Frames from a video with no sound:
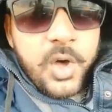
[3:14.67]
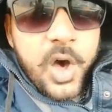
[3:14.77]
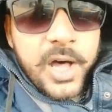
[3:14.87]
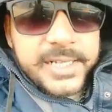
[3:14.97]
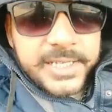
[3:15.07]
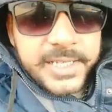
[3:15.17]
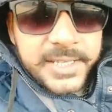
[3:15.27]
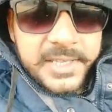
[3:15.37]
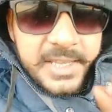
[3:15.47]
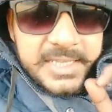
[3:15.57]
और
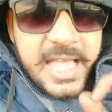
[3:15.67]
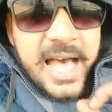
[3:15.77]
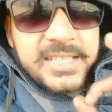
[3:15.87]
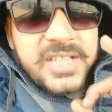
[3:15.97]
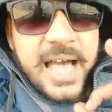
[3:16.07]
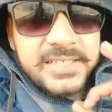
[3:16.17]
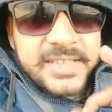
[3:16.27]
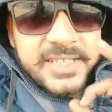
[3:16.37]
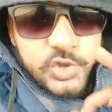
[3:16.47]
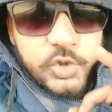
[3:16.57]
एजाज खान
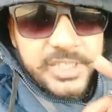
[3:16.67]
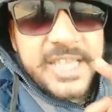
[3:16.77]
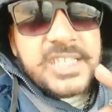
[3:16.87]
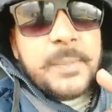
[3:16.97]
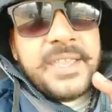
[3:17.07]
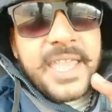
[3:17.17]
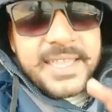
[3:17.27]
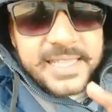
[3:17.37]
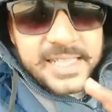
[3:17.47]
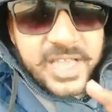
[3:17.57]
जैसे चूतिए से मैं यही
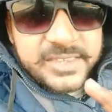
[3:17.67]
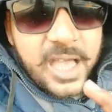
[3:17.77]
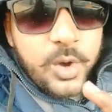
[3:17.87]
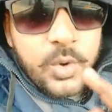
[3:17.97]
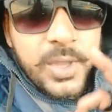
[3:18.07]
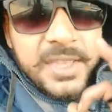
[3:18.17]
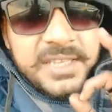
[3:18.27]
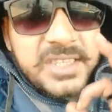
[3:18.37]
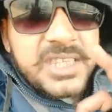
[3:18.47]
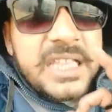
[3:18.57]
कहना चाहता हूं
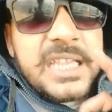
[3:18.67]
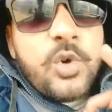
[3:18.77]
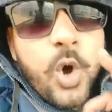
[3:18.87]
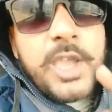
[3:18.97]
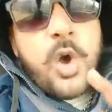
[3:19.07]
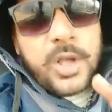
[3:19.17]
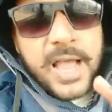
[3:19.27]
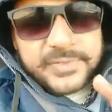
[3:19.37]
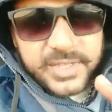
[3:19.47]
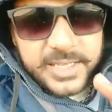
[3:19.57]
कि तेरी कोई
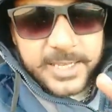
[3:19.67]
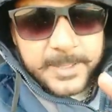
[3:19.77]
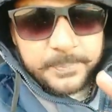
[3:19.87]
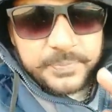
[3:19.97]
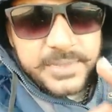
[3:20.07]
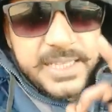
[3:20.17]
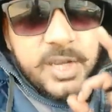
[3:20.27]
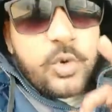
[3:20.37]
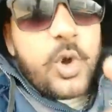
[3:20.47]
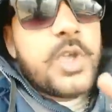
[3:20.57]
औकात नहीं है
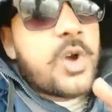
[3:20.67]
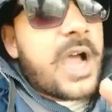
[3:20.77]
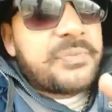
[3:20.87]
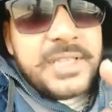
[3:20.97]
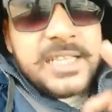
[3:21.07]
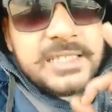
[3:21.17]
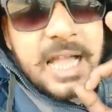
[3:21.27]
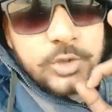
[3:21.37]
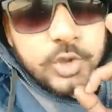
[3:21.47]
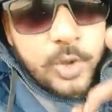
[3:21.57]
तेरी कोई औकात नहीं है
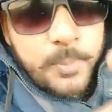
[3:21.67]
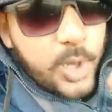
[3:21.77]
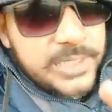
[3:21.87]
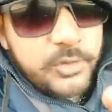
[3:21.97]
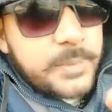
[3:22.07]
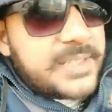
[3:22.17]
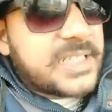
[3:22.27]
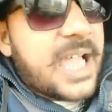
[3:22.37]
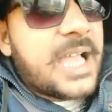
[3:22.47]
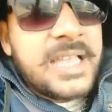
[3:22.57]
ना तो, तो बॉलीवुड में
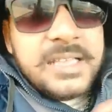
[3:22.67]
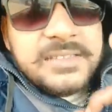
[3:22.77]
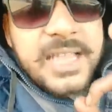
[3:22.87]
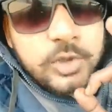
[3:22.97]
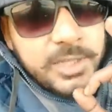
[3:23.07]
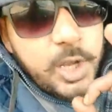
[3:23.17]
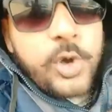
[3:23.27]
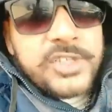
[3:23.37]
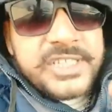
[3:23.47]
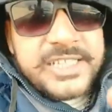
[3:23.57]
चला ना तो तेरे
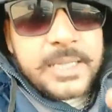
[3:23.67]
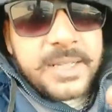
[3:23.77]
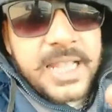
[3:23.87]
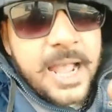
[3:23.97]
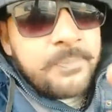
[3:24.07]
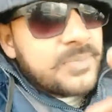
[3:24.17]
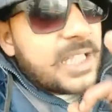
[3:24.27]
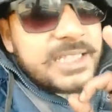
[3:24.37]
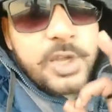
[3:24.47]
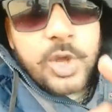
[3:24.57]
कोई सीरियल मिला
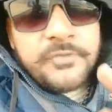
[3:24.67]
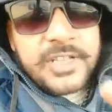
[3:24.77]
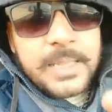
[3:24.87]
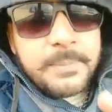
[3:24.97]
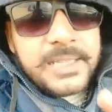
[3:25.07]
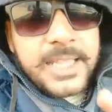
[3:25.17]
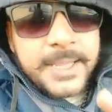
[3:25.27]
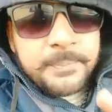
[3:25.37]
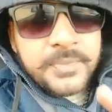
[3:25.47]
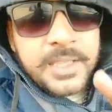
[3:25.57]
ना तेरे कोई फिल्म मिली
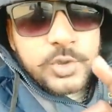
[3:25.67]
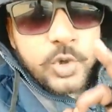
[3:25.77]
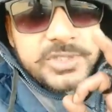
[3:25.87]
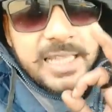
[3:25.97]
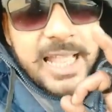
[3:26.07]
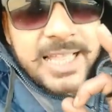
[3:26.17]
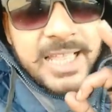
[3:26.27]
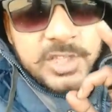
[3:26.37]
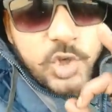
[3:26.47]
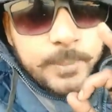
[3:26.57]
तू साला
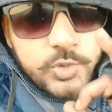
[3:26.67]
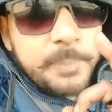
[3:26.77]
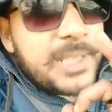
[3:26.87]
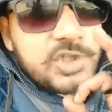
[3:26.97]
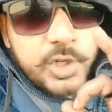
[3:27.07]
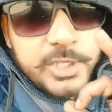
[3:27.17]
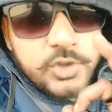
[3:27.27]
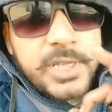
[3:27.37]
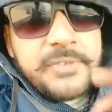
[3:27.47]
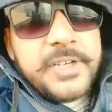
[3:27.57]
छुप छुप के चोरी
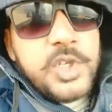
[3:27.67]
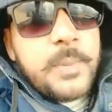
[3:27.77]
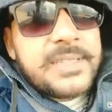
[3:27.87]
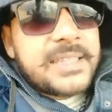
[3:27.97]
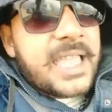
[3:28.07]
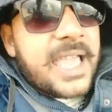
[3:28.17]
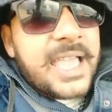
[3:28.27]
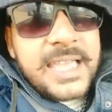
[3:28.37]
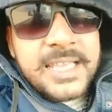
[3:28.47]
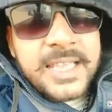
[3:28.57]
चोरी वीडियो बनाता है